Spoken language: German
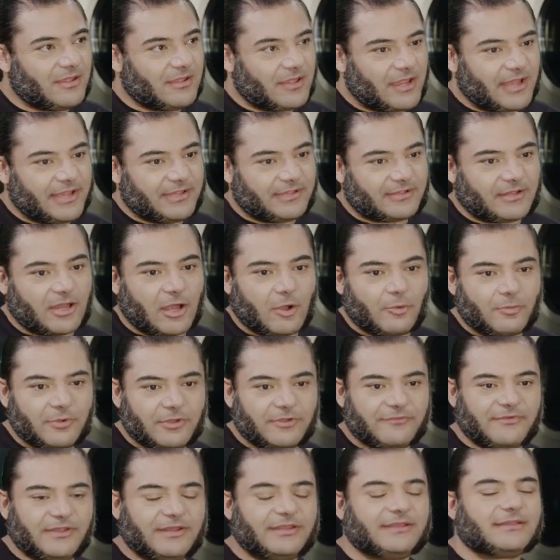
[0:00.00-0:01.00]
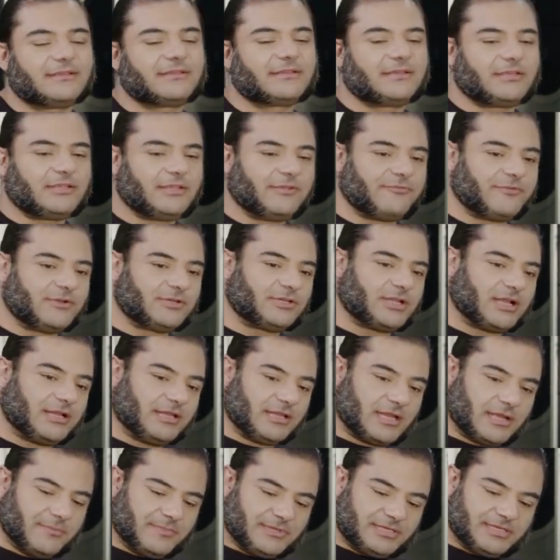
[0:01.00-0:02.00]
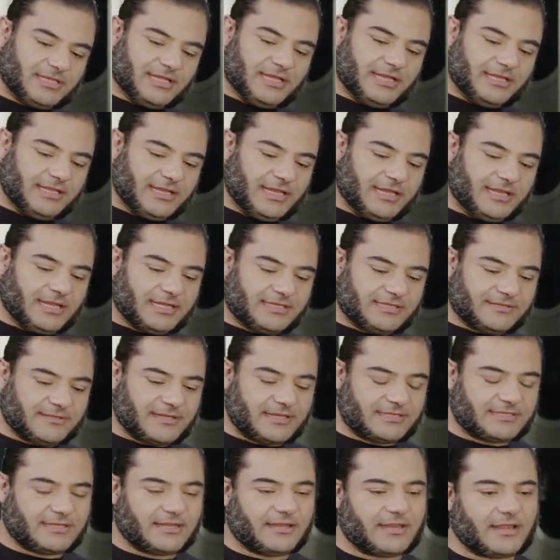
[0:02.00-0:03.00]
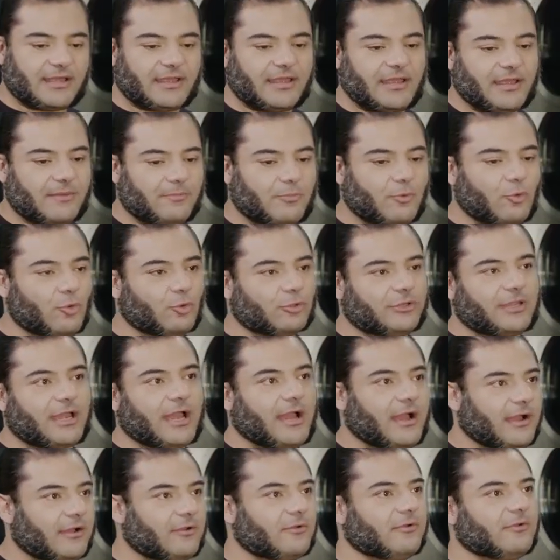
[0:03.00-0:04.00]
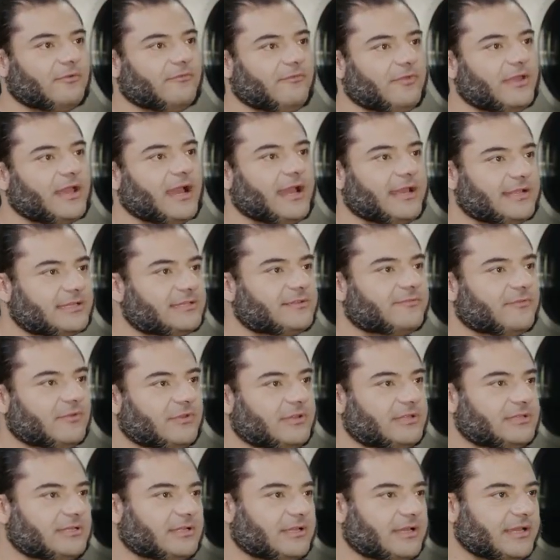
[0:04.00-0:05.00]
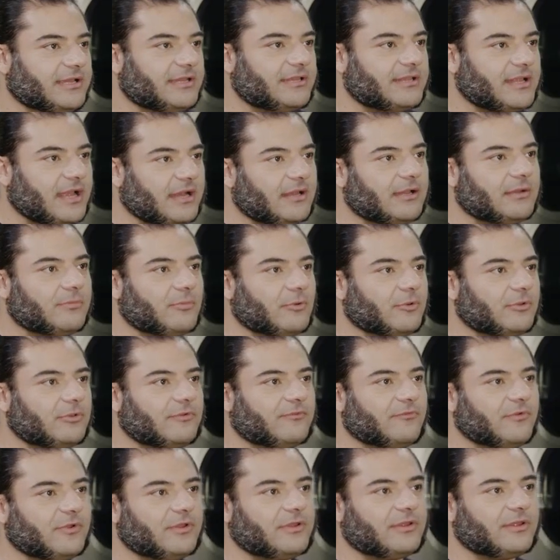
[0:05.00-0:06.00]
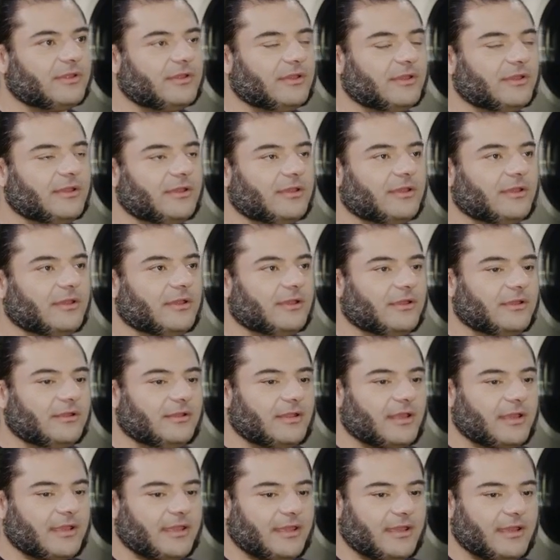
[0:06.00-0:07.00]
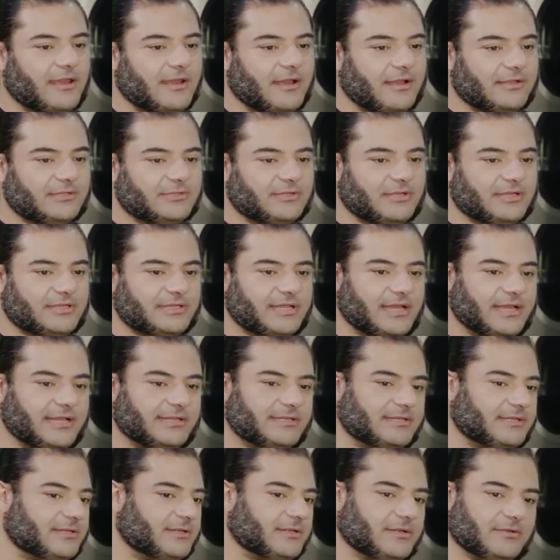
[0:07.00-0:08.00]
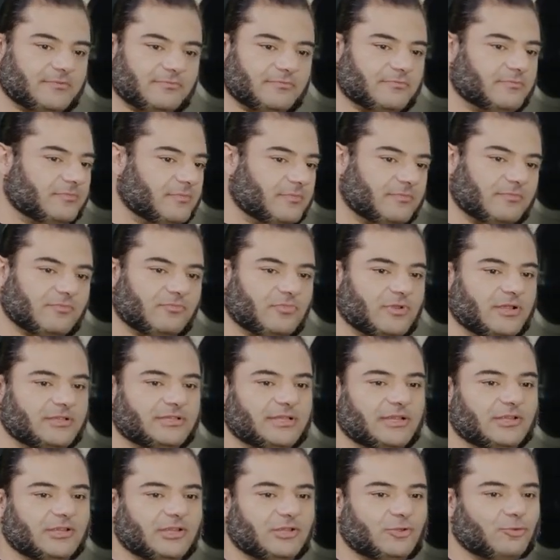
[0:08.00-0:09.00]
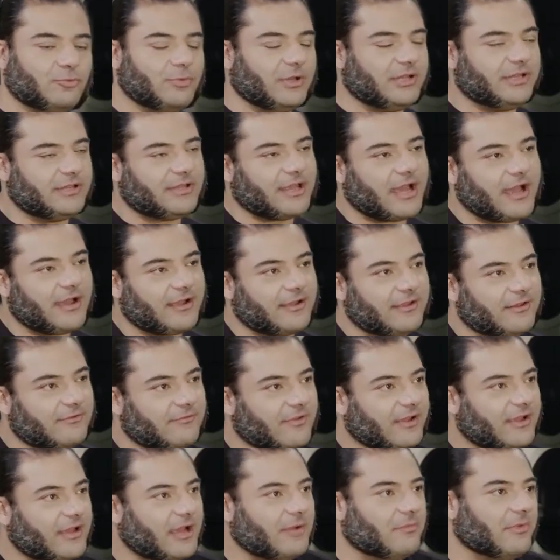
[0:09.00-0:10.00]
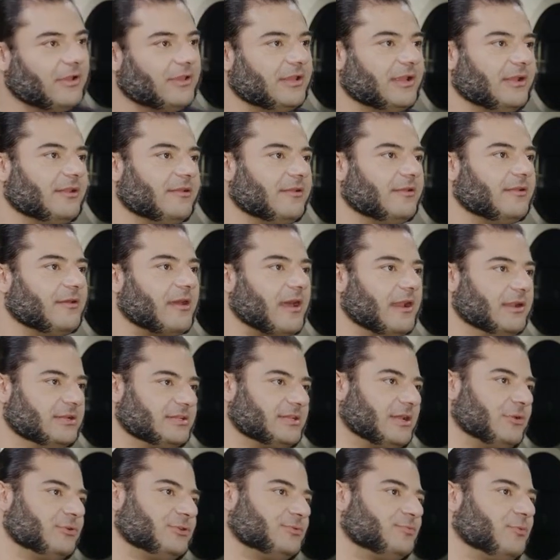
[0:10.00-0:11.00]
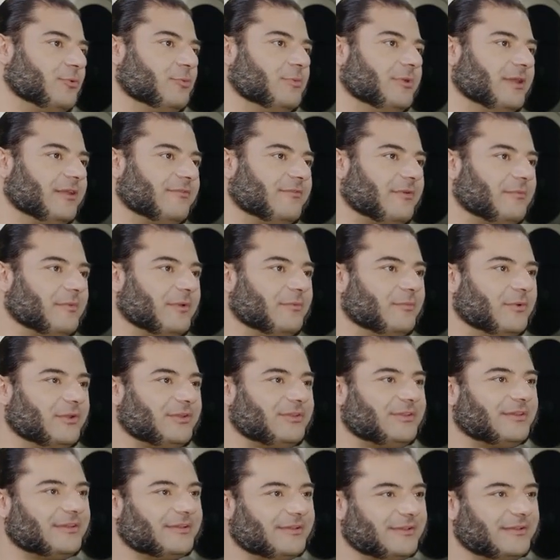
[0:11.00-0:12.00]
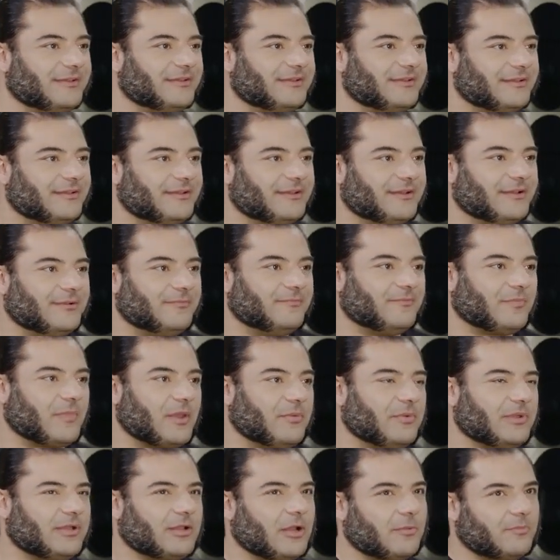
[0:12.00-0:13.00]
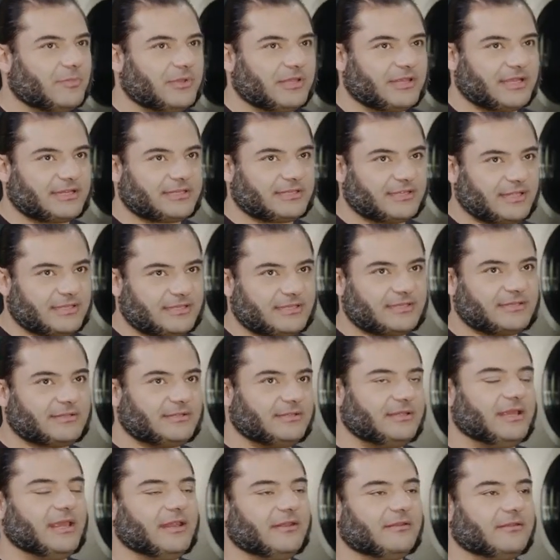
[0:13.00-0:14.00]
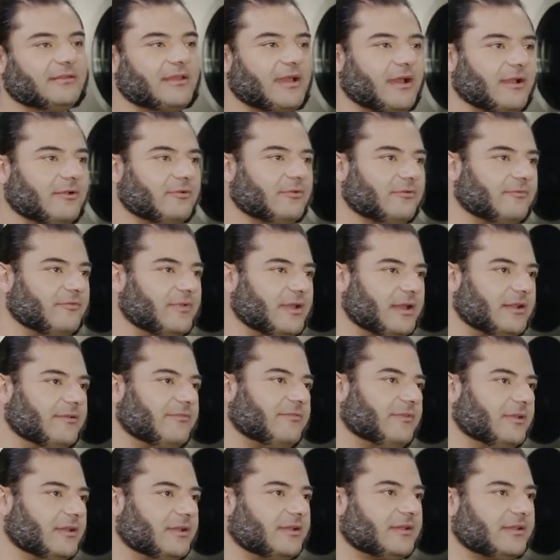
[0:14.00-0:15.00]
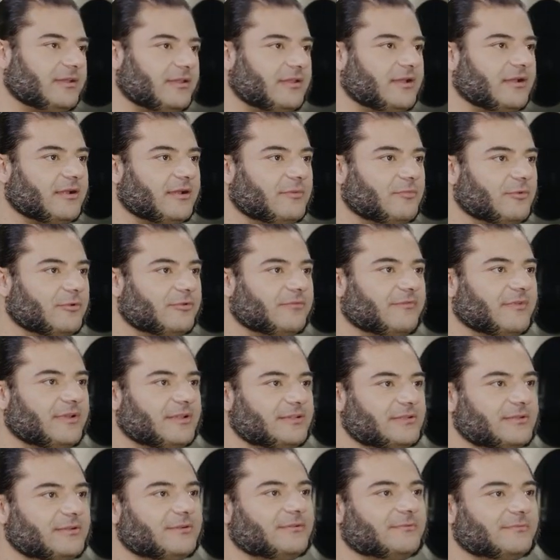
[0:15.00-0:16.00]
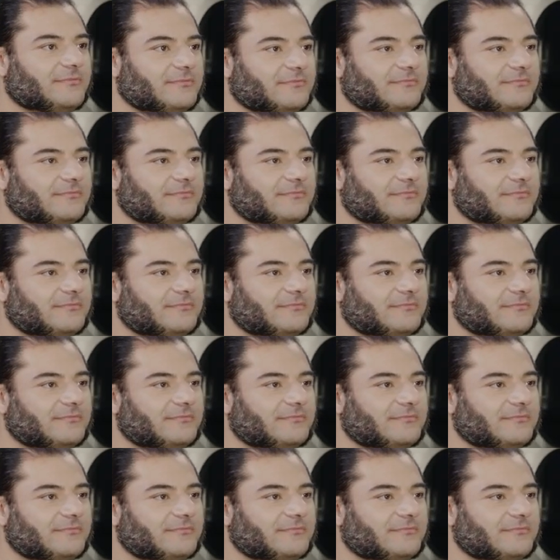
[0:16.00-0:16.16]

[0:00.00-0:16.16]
Ja, ich glaube, wenn ich das richtig verstanden habe, ist die Idee, dass das dann nachher pro Tag irgendwie eins von diesen Gerichten angeboten wird. Äh, nachher, also das heißt, ähm, letztendlich über die Tage hinweg kann man dann alles ausprobieren, wenn man möchte. Ähm, aber ich glaube nicht, dass jetzt jeden Tag irgendwie alle vier Gerichte angeboten werden sollen.